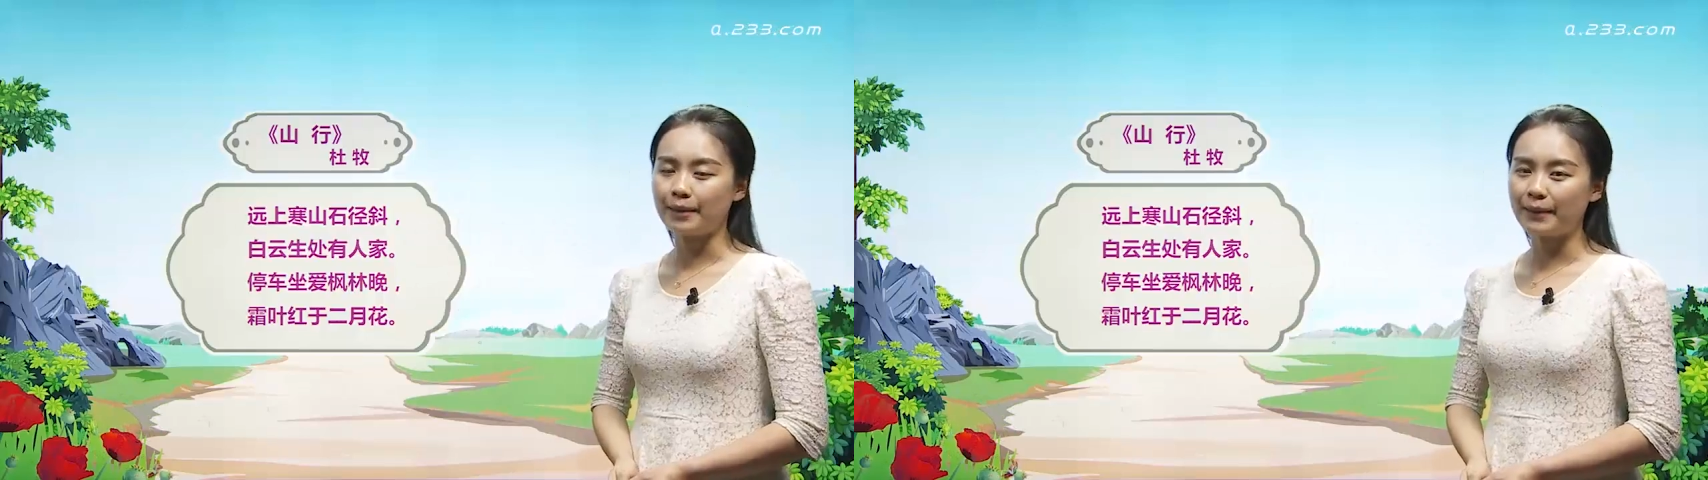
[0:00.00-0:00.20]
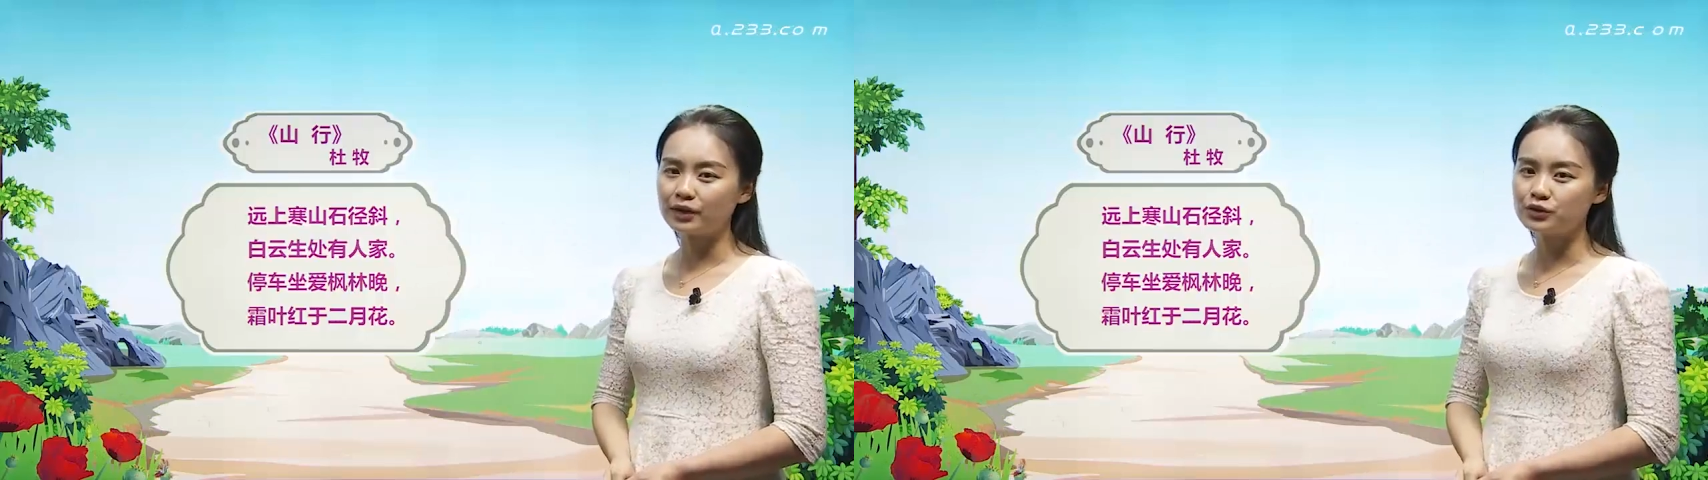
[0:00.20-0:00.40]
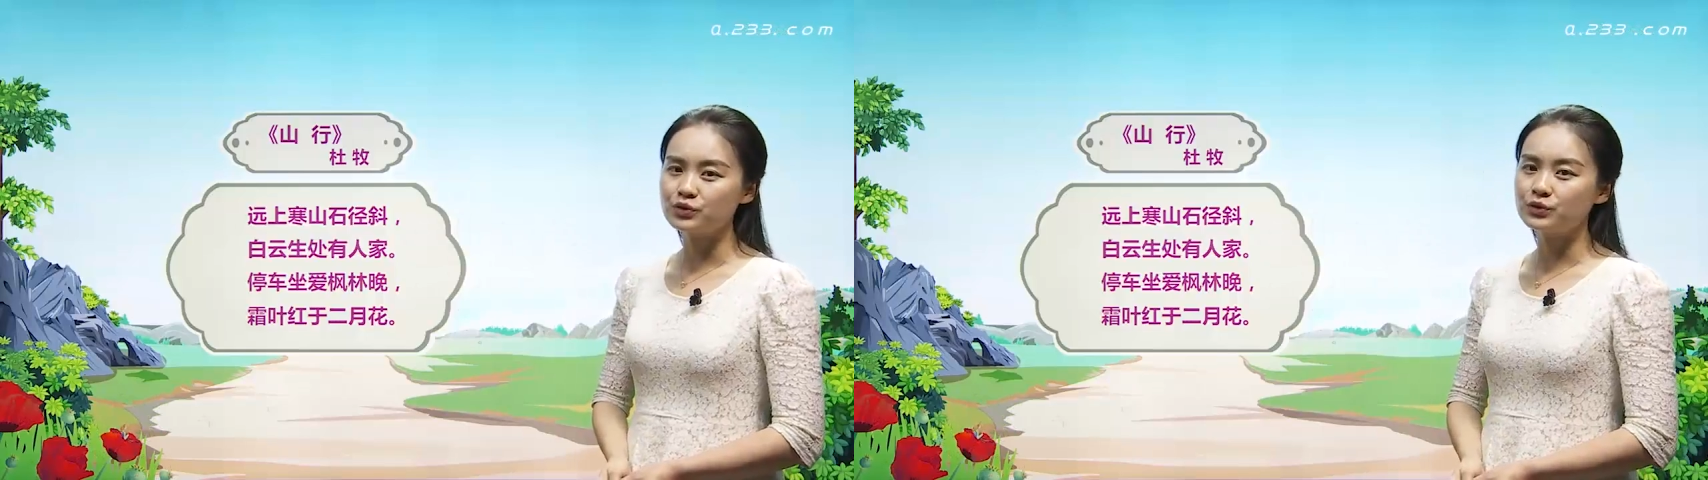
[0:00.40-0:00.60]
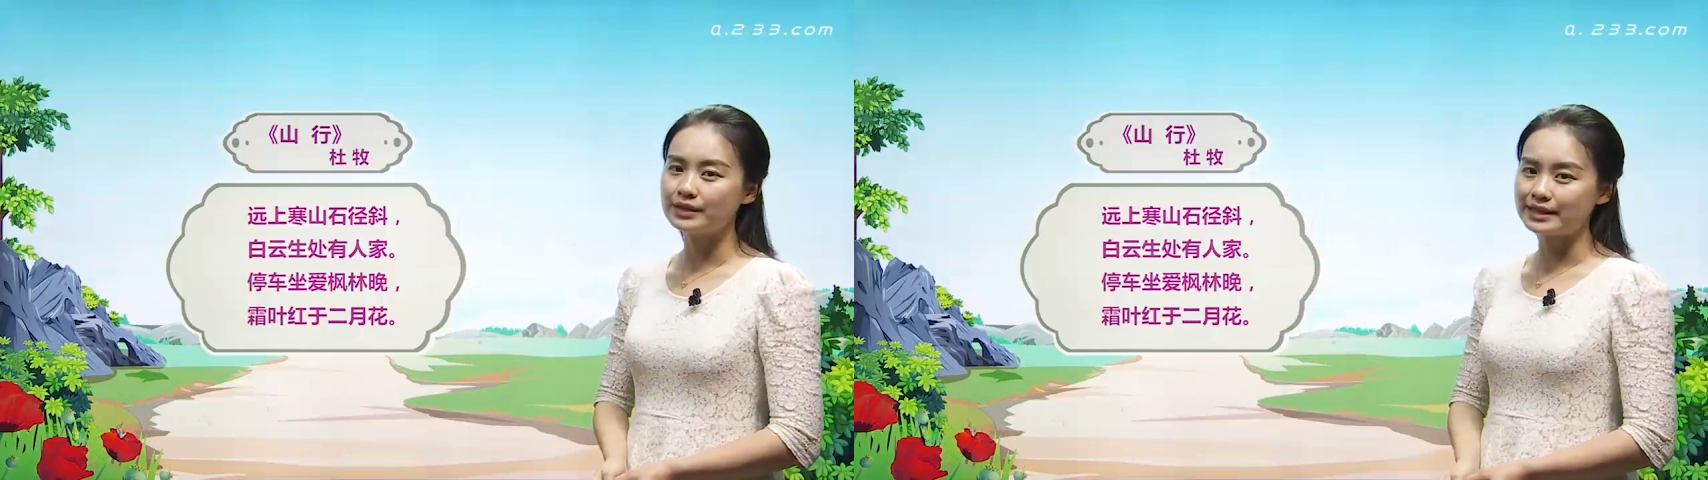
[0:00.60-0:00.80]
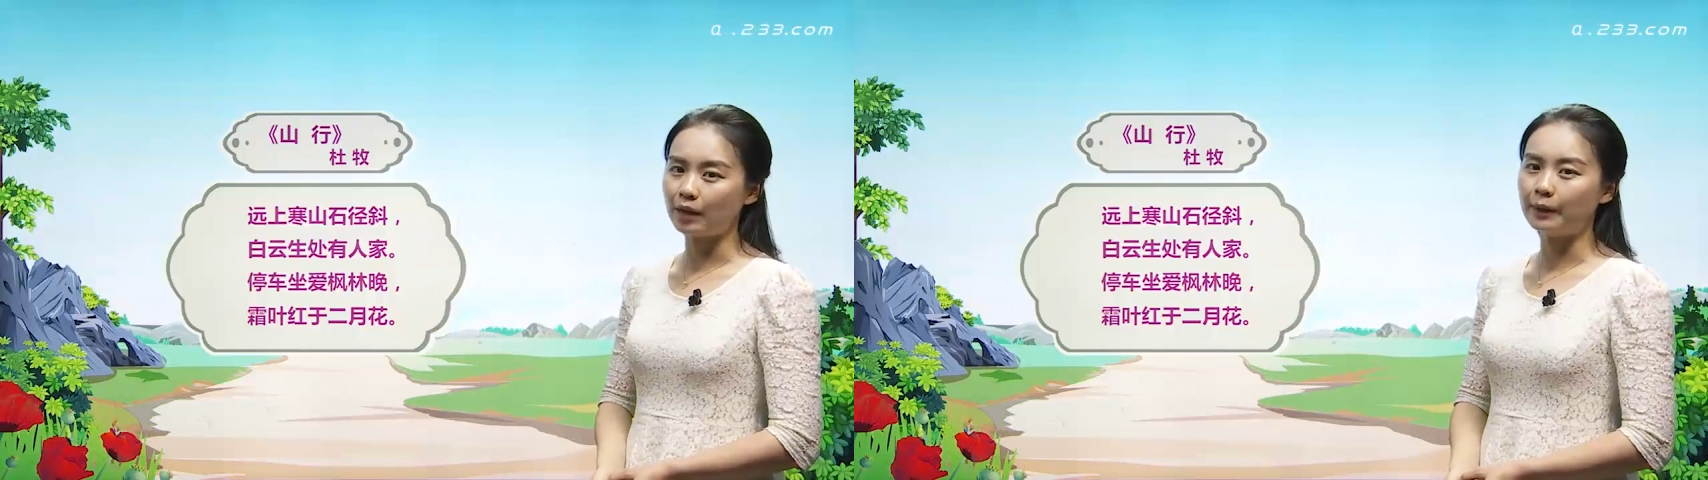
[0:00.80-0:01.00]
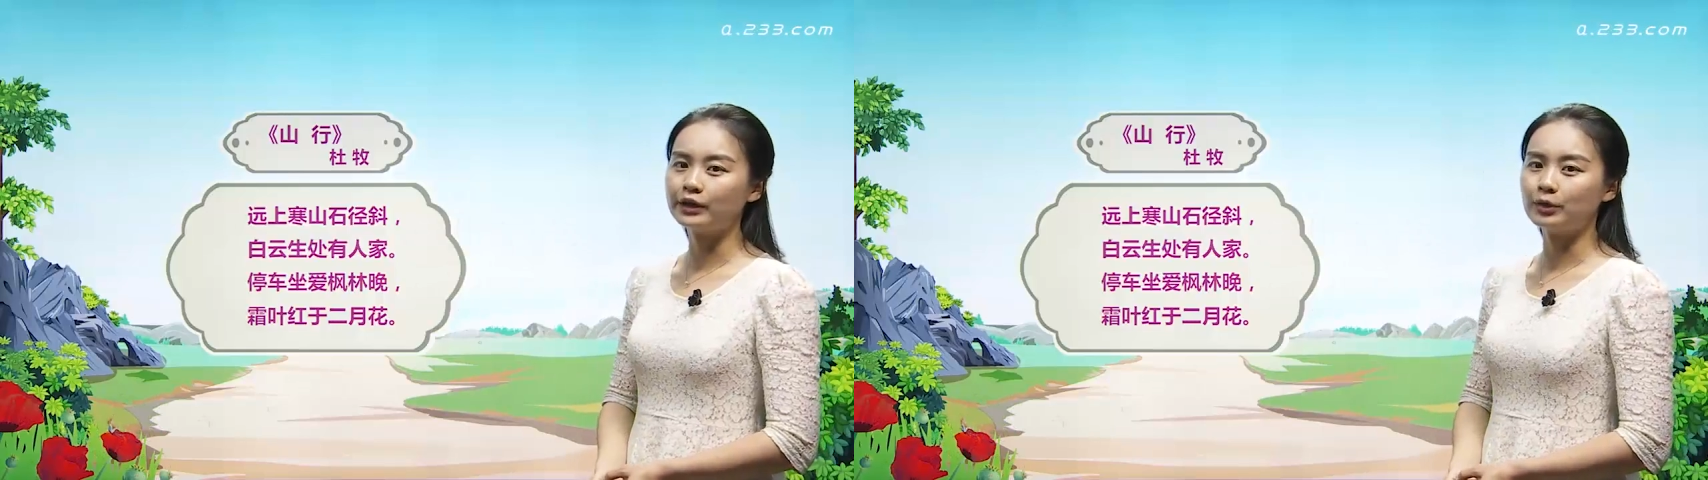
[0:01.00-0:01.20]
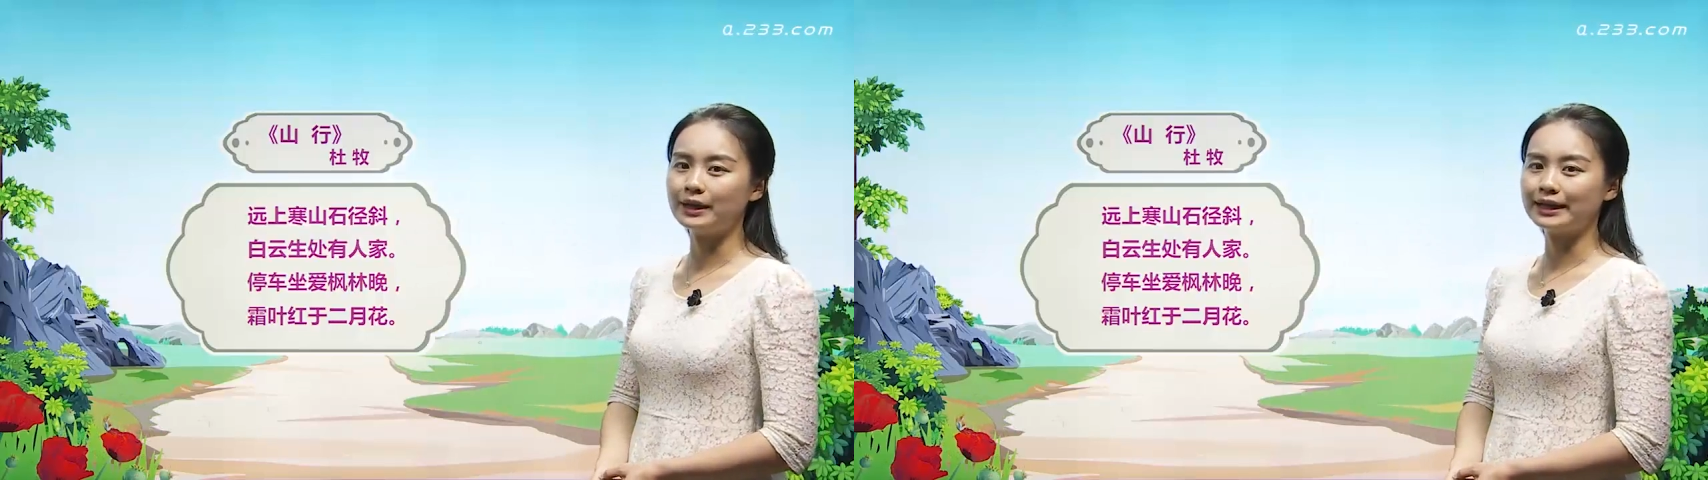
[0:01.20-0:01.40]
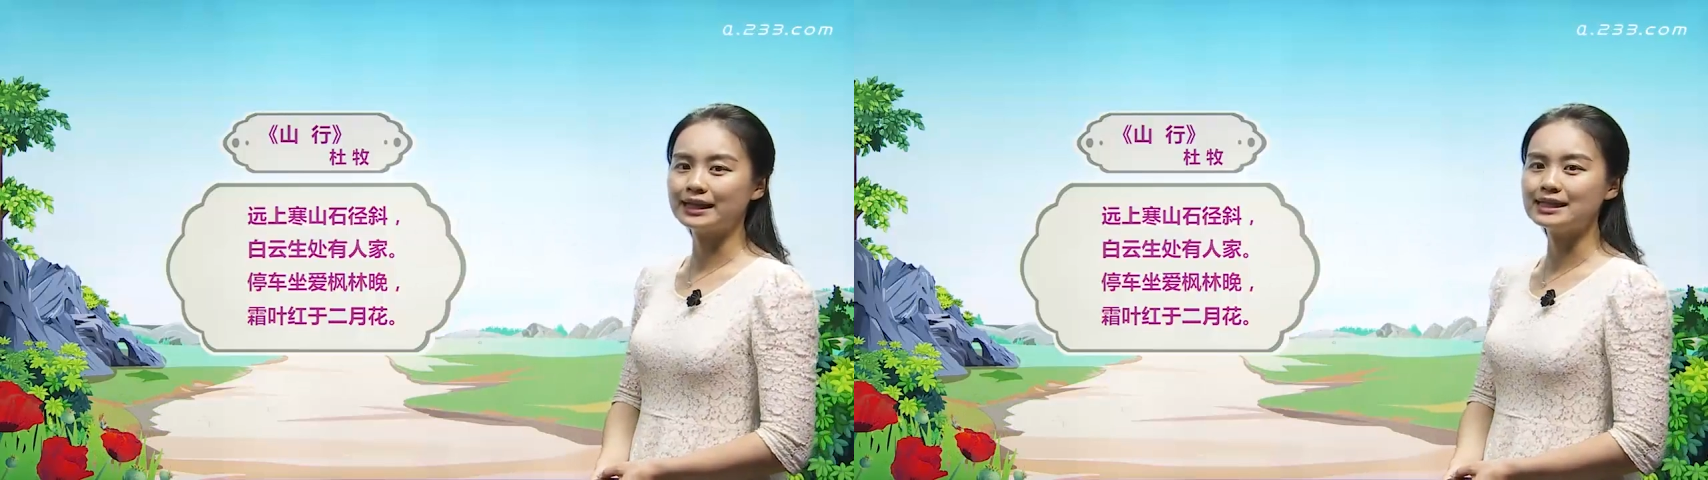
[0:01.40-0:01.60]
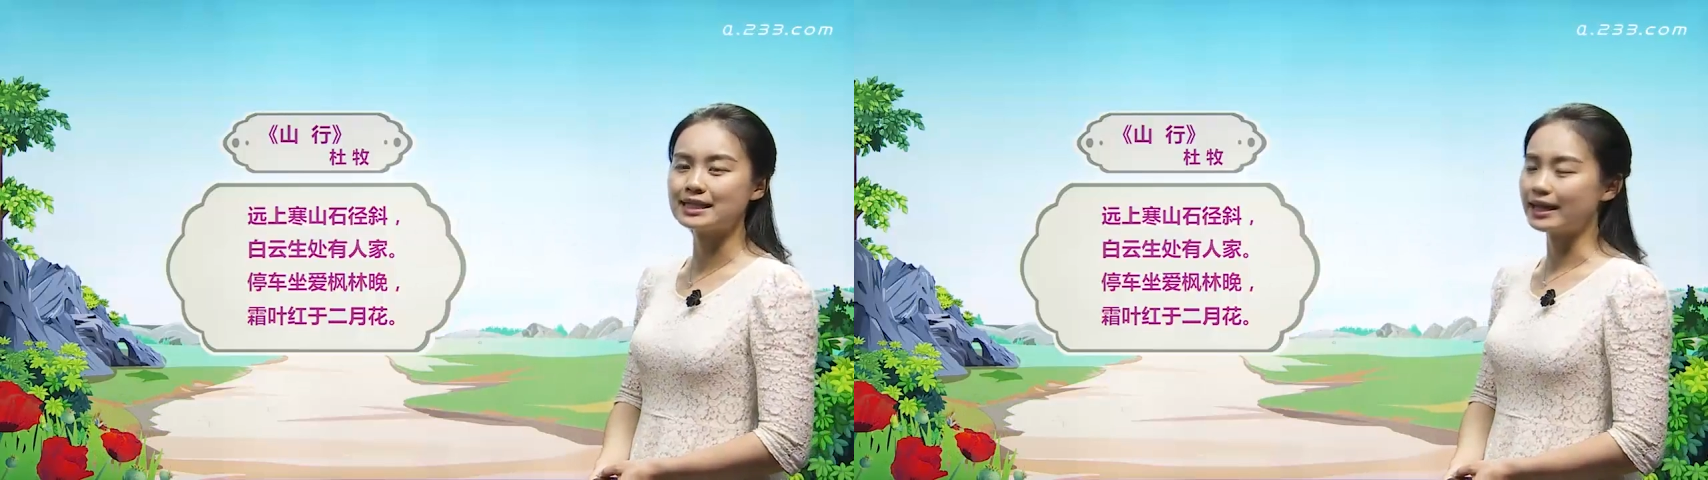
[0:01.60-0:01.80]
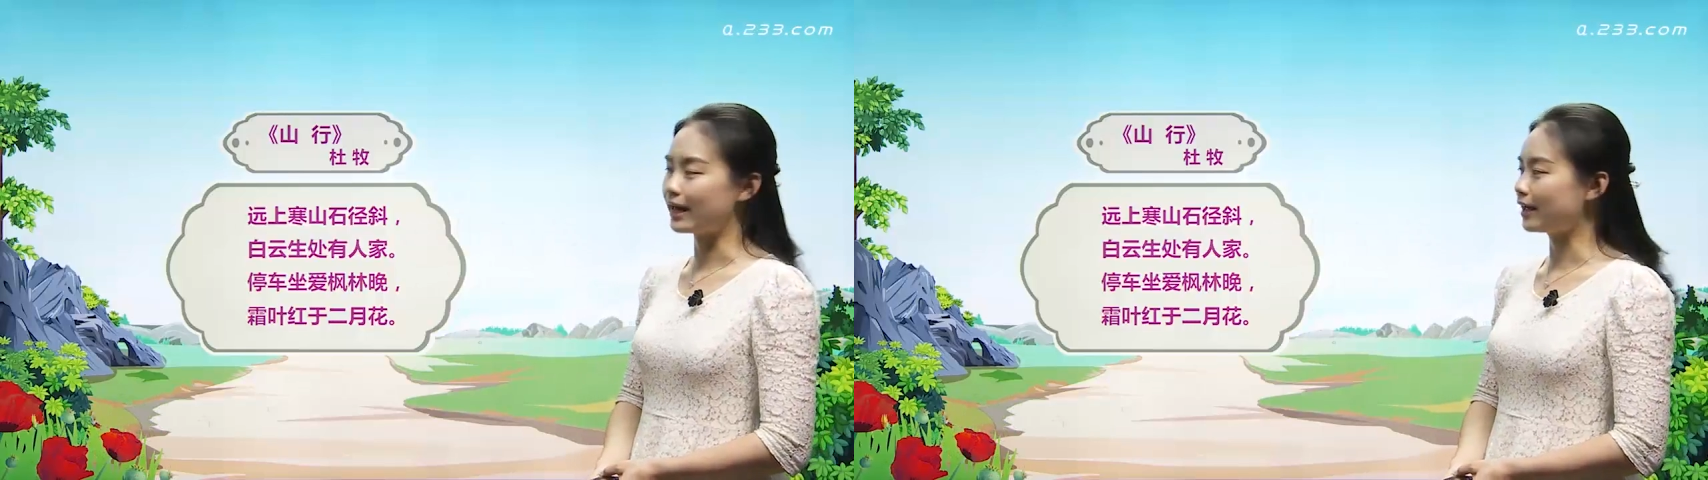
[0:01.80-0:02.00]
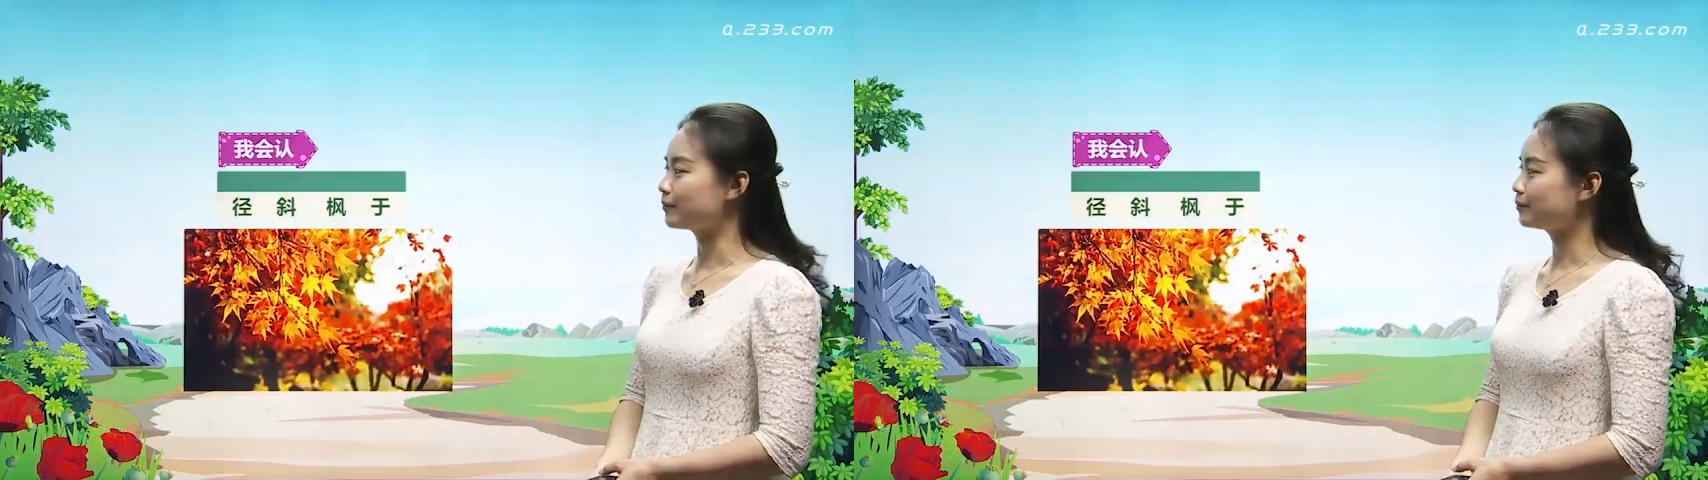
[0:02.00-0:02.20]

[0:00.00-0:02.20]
来帮助小朋友们理解。